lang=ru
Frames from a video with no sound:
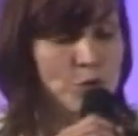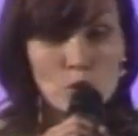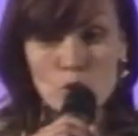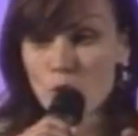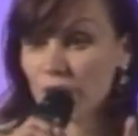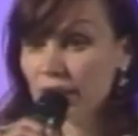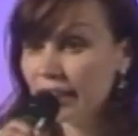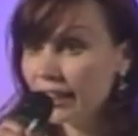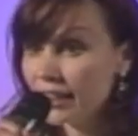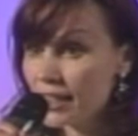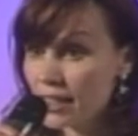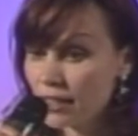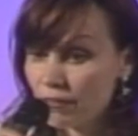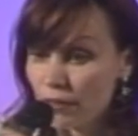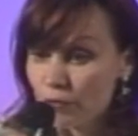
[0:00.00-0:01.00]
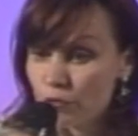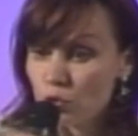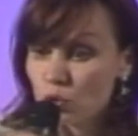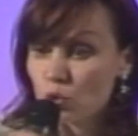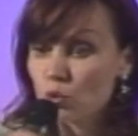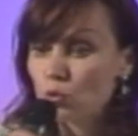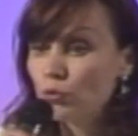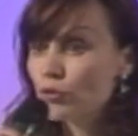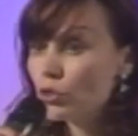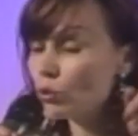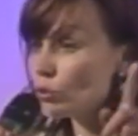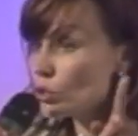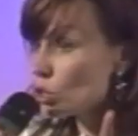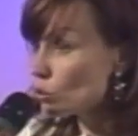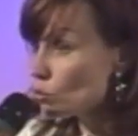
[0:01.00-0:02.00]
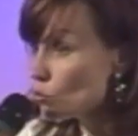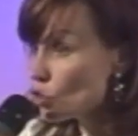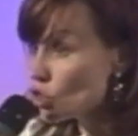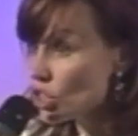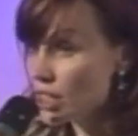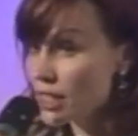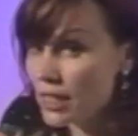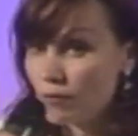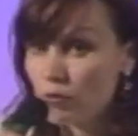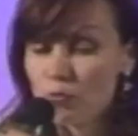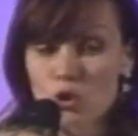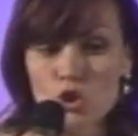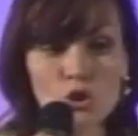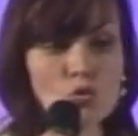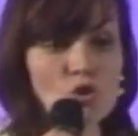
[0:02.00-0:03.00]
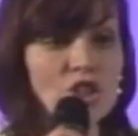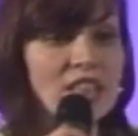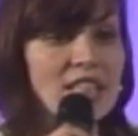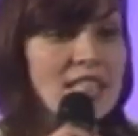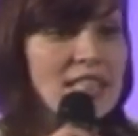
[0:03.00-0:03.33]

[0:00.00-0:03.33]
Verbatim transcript: все детство, всю взрослую жизнь. Вы можете уже до